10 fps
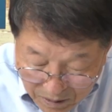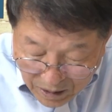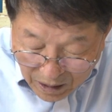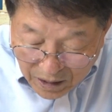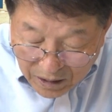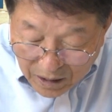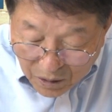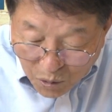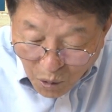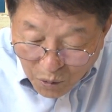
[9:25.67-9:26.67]

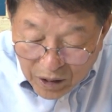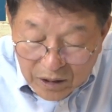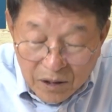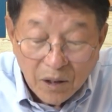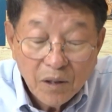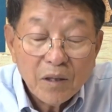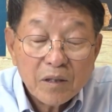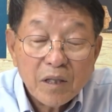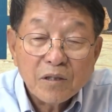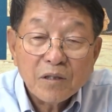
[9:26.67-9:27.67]
사내들인 공회에서
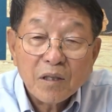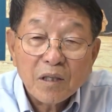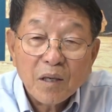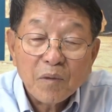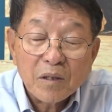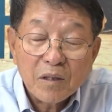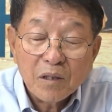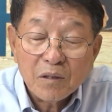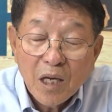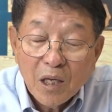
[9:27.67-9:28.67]
결정을 하면
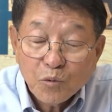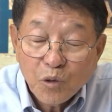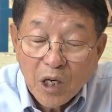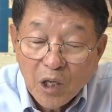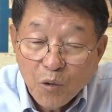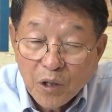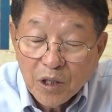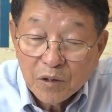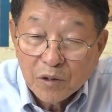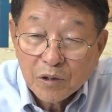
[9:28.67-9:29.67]
그건
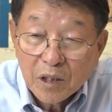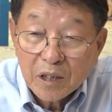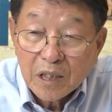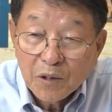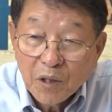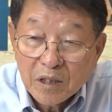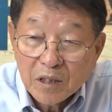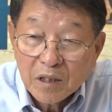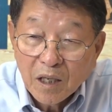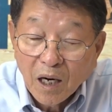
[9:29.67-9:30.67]
최고의
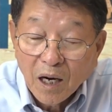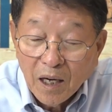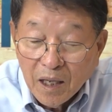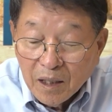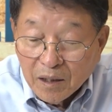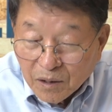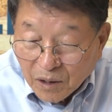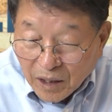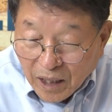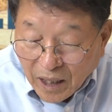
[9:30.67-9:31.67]
의결기관이니까
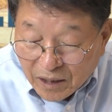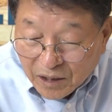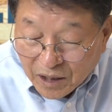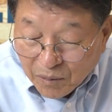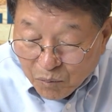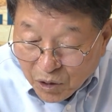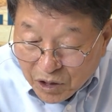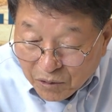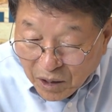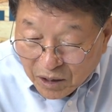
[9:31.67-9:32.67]
너의 해석이
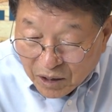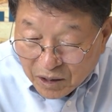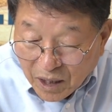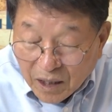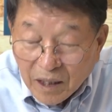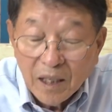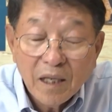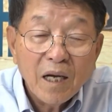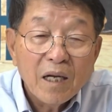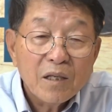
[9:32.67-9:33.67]
무엇이 됐든지
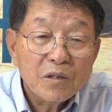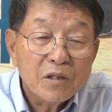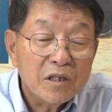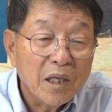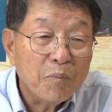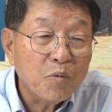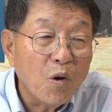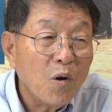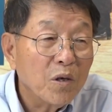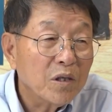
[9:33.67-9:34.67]
간에 그것을
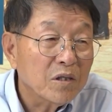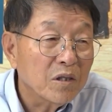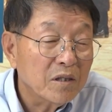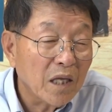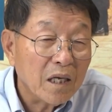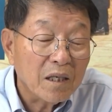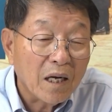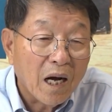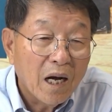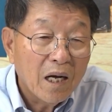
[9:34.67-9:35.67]
접고 이것을
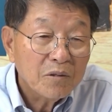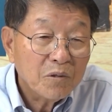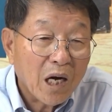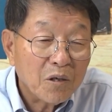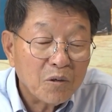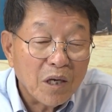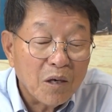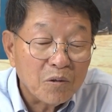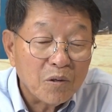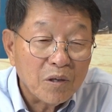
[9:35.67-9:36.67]
따르라.
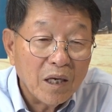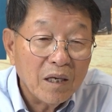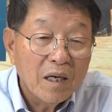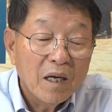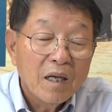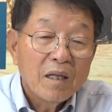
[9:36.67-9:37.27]
좌로나 우로나